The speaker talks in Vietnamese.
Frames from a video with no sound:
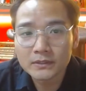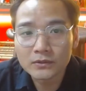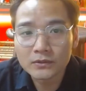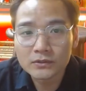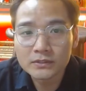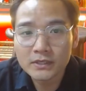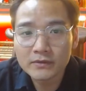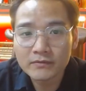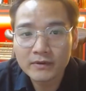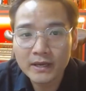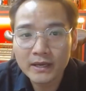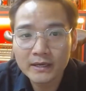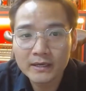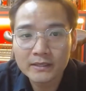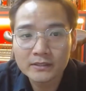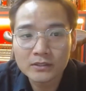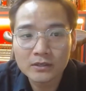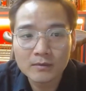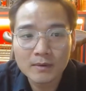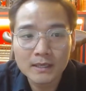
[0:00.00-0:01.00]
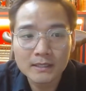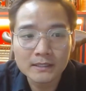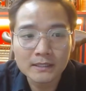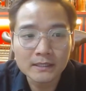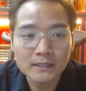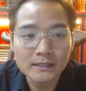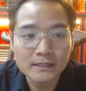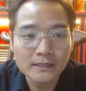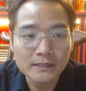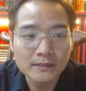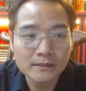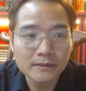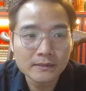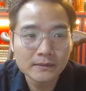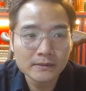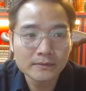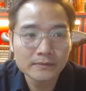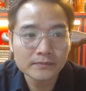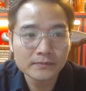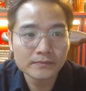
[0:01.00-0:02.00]
Thì tôi sẽ vẽ đây cho các bạn nhìn.
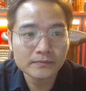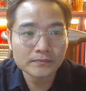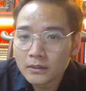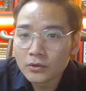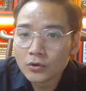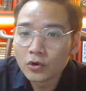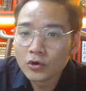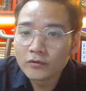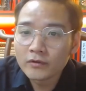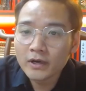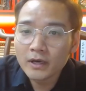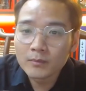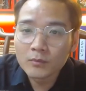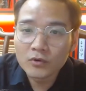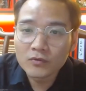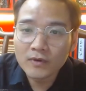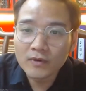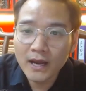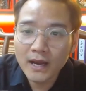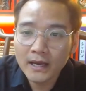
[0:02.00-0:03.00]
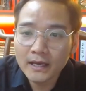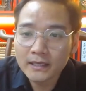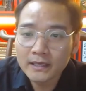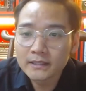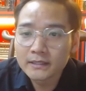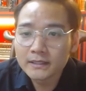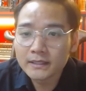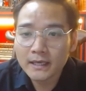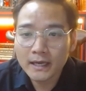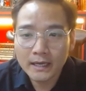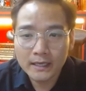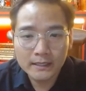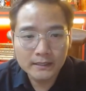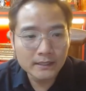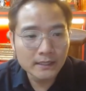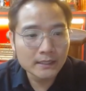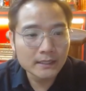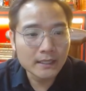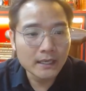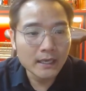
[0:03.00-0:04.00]
Đối với một vài những cái
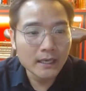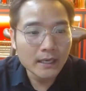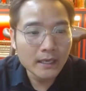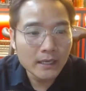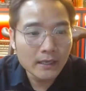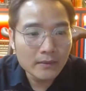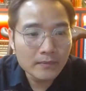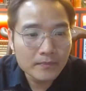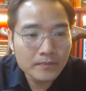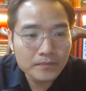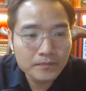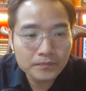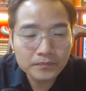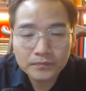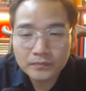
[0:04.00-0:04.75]
thiết kế,